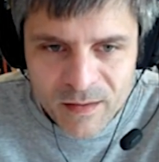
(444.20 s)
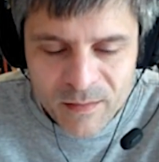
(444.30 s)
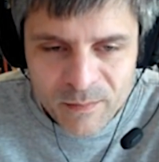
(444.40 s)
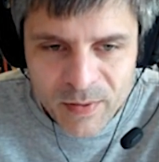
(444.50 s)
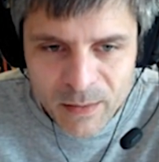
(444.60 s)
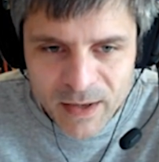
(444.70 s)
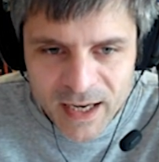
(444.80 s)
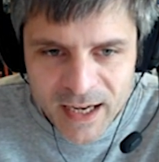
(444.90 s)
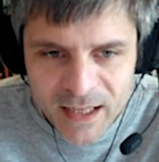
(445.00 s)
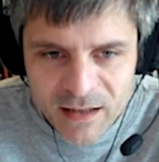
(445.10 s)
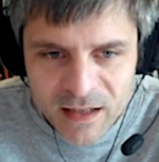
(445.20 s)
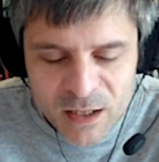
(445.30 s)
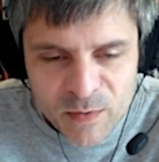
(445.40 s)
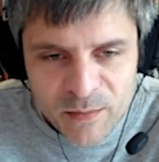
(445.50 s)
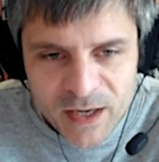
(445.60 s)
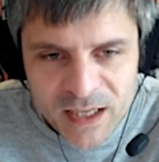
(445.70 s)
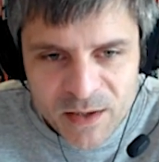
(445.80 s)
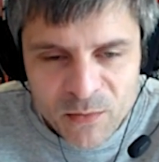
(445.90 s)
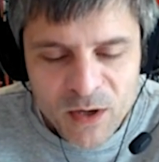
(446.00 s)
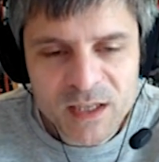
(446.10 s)
Parmalat, las primeras
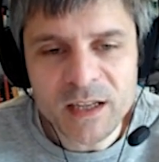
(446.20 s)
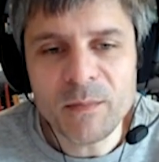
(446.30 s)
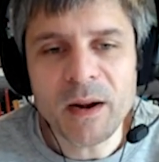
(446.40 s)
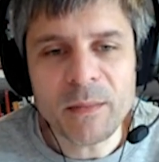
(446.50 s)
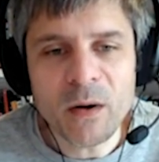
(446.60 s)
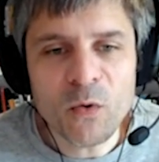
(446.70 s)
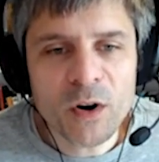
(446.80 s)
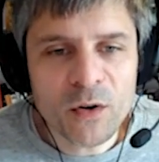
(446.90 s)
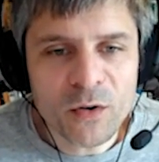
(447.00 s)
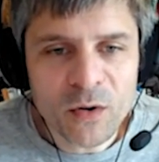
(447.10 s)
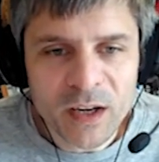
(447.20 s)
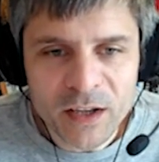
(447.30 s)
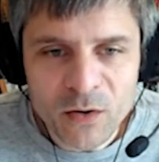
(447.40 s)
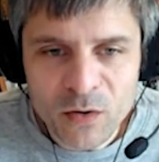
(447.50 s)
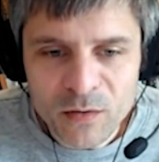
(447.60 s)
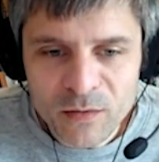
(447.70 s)
épocas del Parma bueno, ¿no? Aquí con,